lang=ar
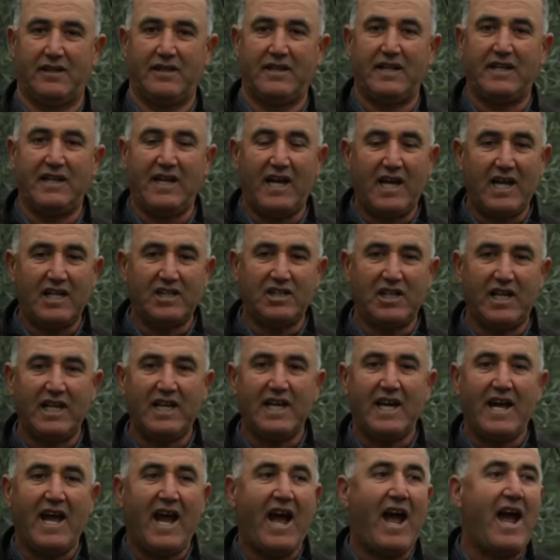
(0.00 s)
ثاني حاجه
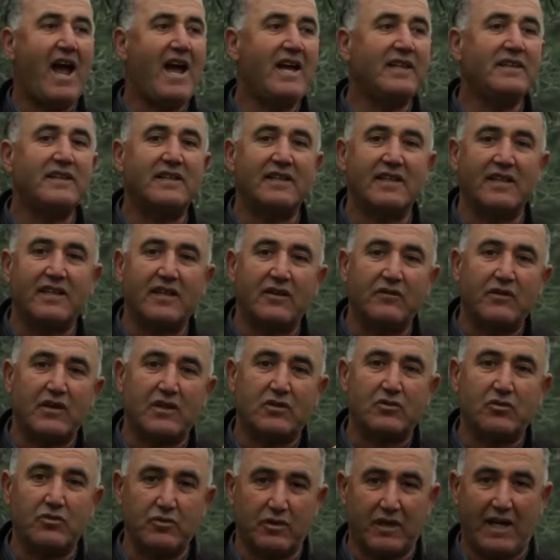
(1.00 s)
عندك
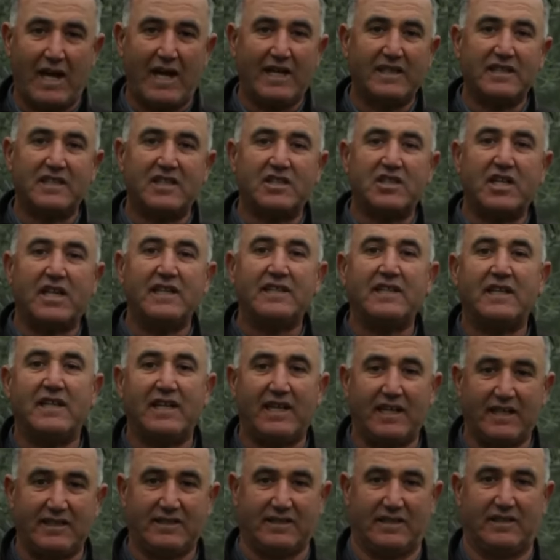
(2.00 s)
فاتوره عندك شهاده
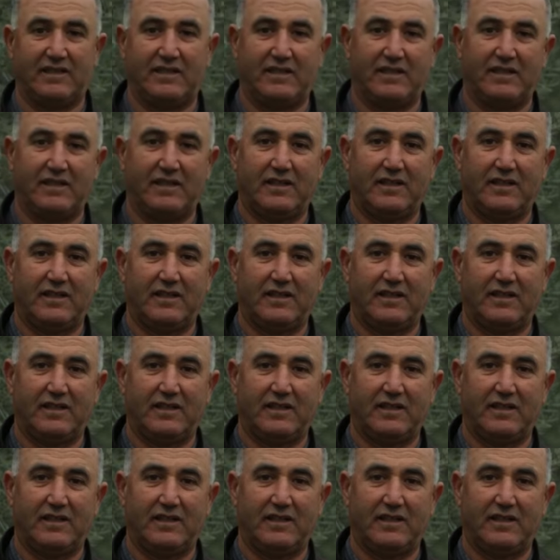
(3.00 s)
الاصل